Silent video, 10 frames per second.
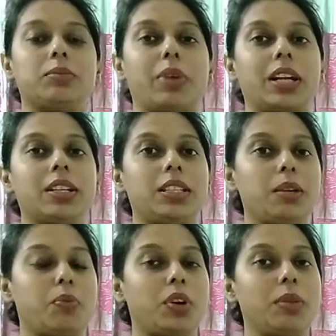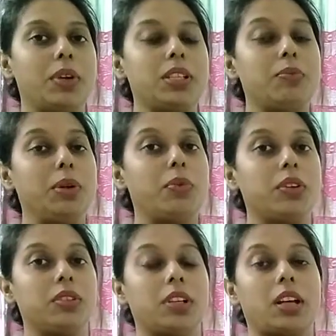প্রাকৃতিক পরিবেশ
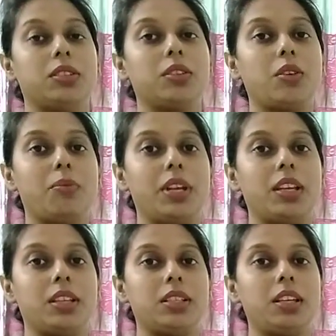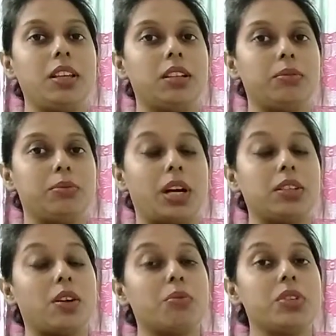বিপণন কার্যক্রমের একটি বা
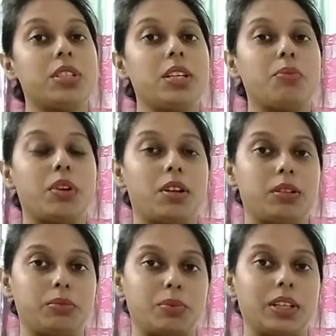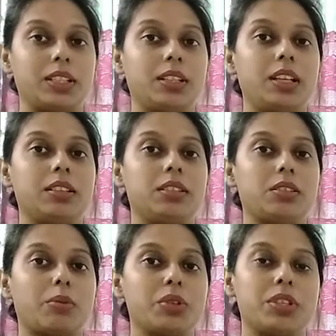সমষ্টিক উপাদানের
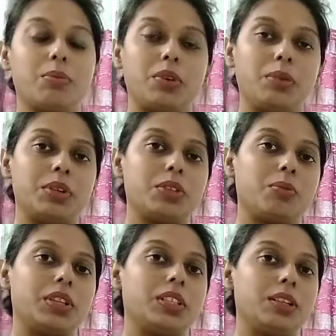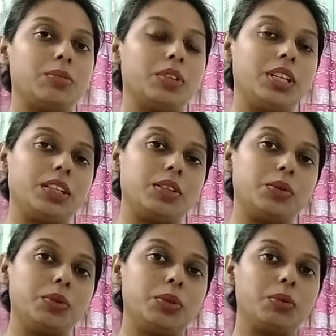সমষ্টি পরিবেশ উপাদানের মধ্যে একটি
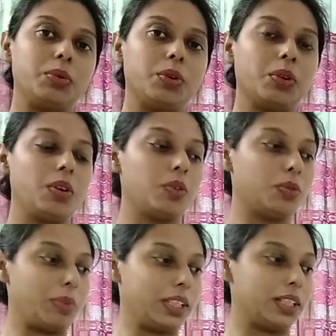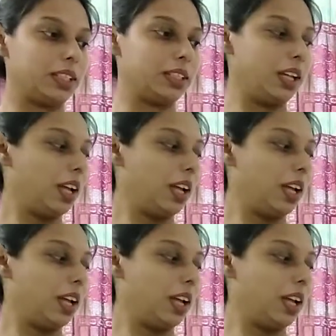গুরুত্বপূর্ণ উপাদান